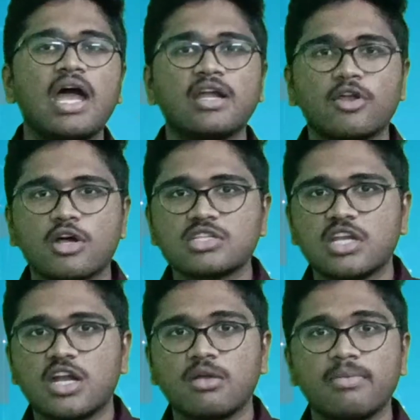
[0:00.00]
అండ్ గ్రాస్
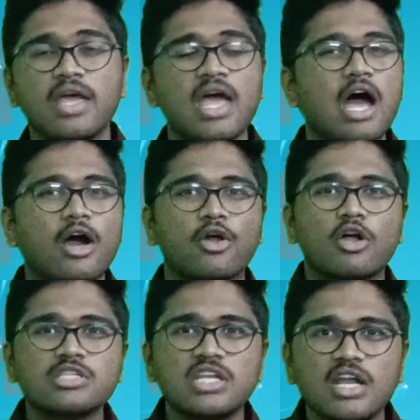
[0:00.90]
అనాటమీ ఆ
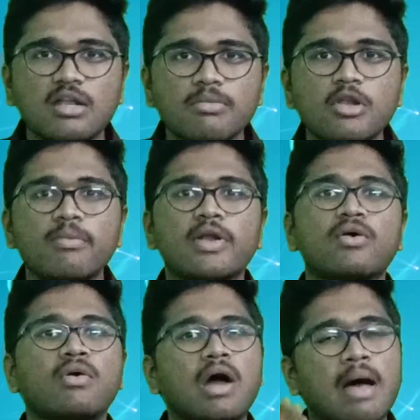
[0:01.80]
గ్రాస్ అనాటమీలో
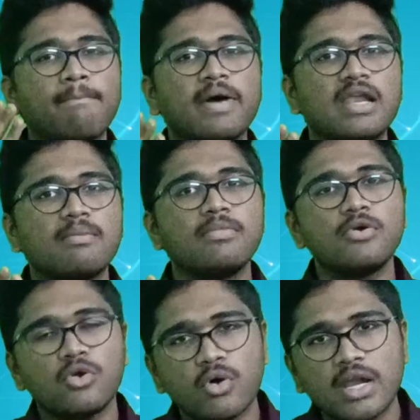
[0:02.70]
మనకు అప్పర్
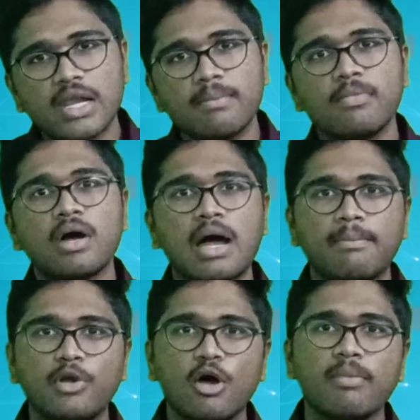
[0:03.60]
లింబు లోయర్ లింబు
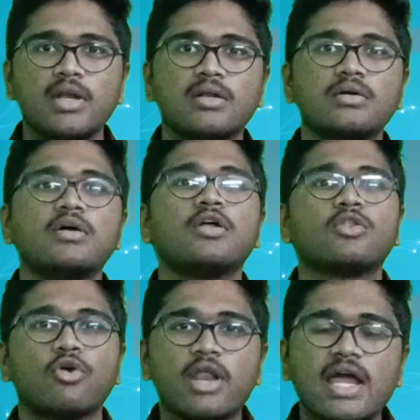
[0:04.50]
అబ్డామెన్
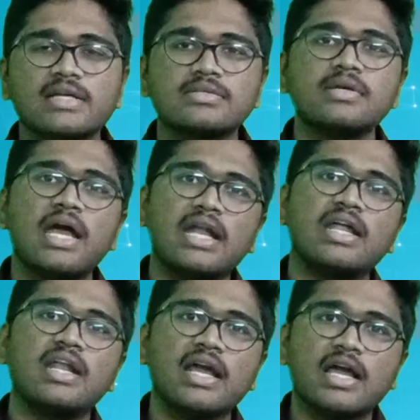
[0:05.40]
థొరాక్స్
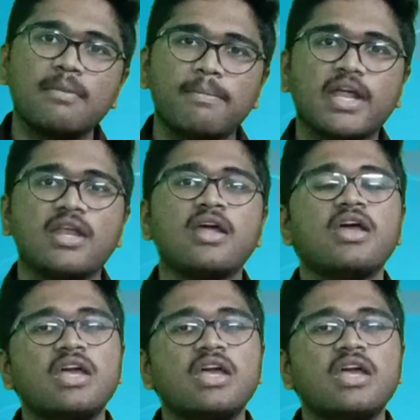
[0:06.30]
హెడ్ అండ్ నెక్ అండ్ బ్రెయిన్